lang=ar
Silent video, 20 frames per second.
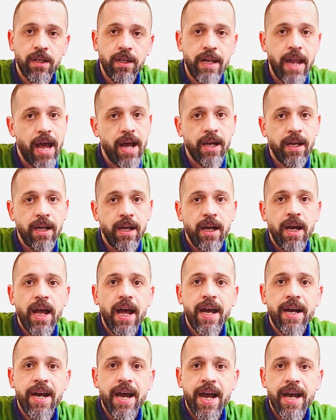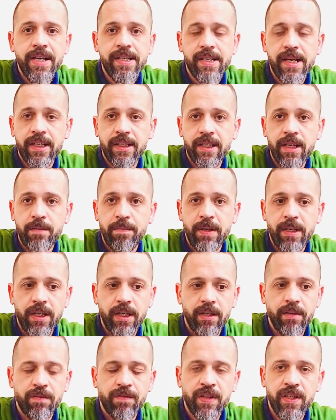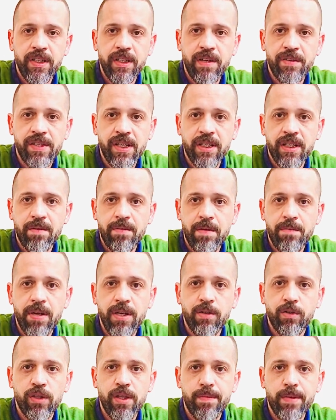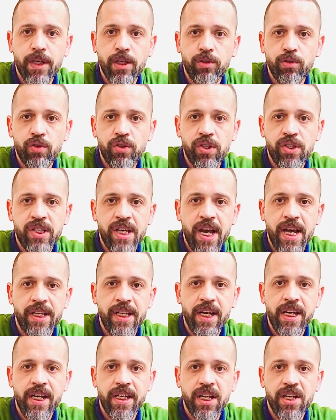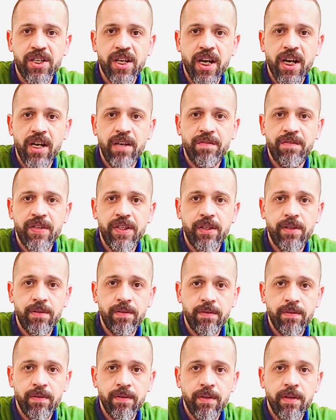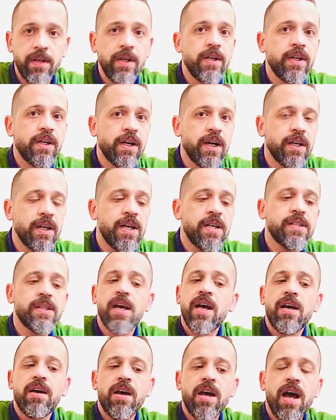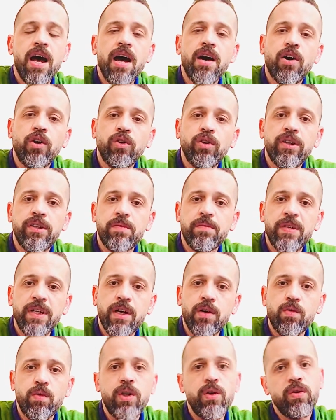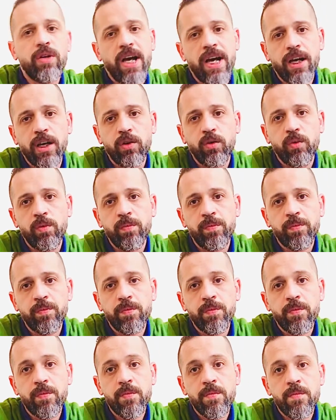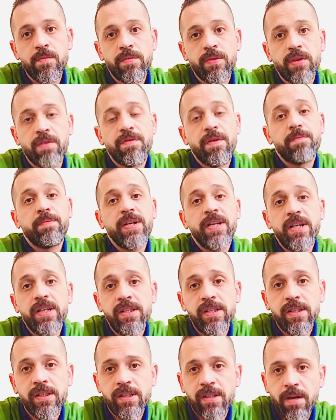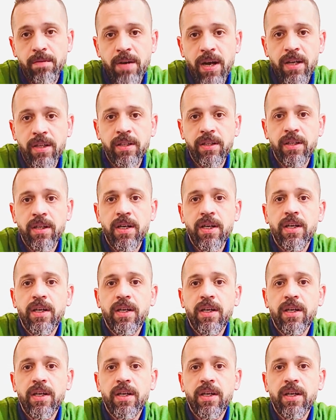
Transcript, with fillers: لا انا عايزك تعمل ايه فضي نفسك تماما قدامك النص ساعه دهيت هشغل الفيديو خلاص هقعد من اوله لاخره فبليز طبعا